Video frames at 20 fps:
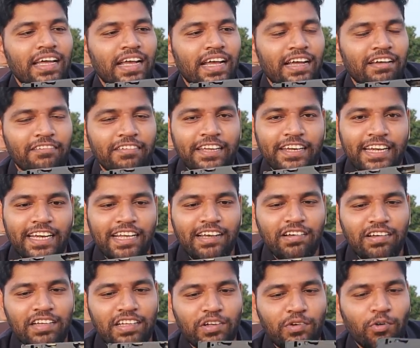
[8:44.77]
எங்கள் வீட்டிலே
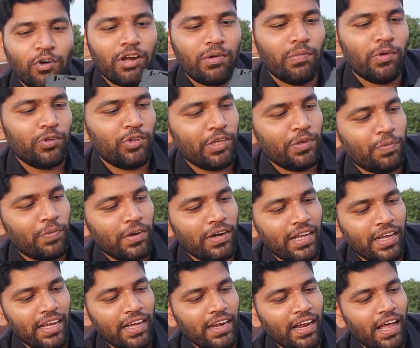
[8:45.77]
வந்து ஓரமாக தூக்கி
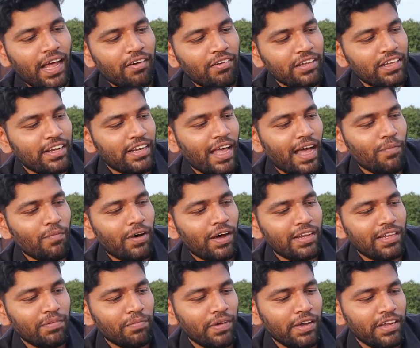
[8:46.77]
போட்டாங்க நான் வந்து
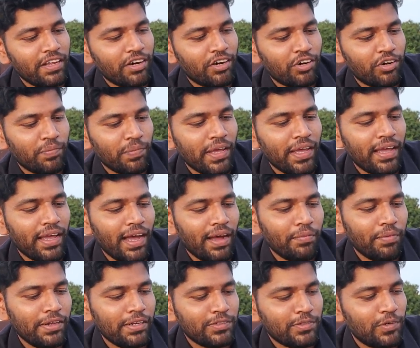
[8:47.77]
ஞாபகார்த்தமாக இருக்கட்டுமே
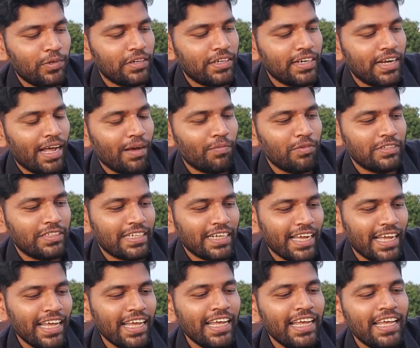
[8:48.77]
அப்படின்னு சொல்லிட்டு ஞாபகம்
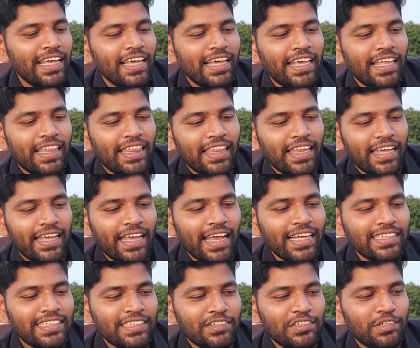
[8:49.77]
வச்சுருக்கேன் இந்த
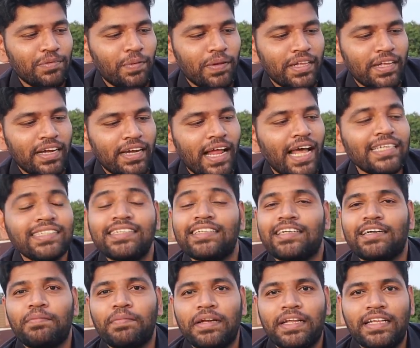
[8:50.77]
கேசட் வந்து பார்த்தீங்கன்னா
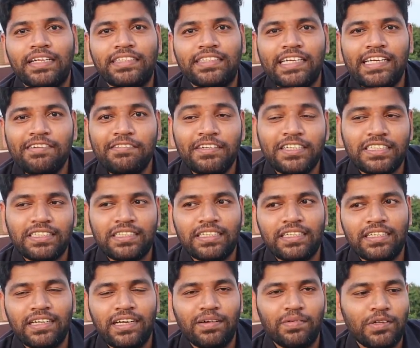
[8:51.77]
நேஷனல் கம்பெனி ஜேவிசி
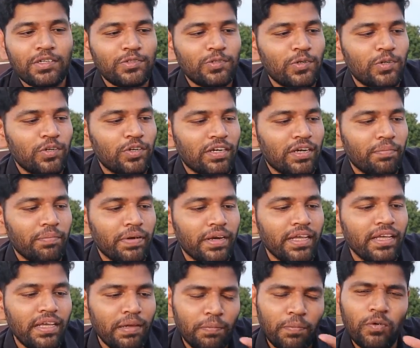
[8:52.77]
அப்படின்னு சொல்லிட்டு ஒரு
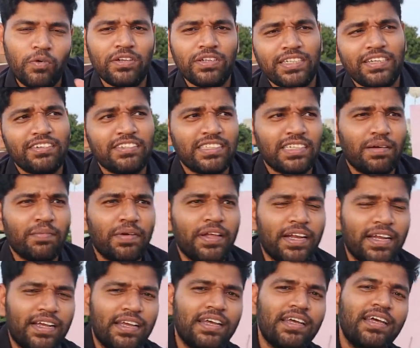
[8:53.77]
கம்பெனி இப்போவும் ஜேவிசி கம்பெனி
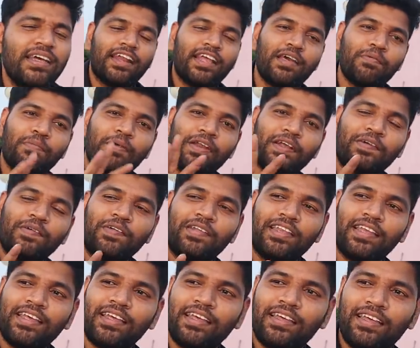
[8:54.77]
இருக்குது நிறைய பேருக்கு
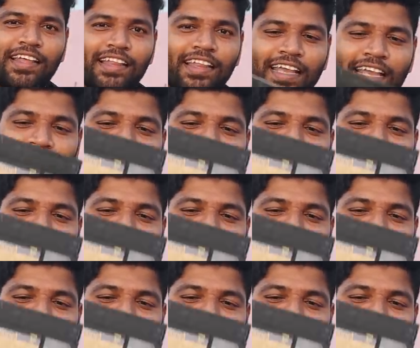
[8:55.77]
வந்து இந்த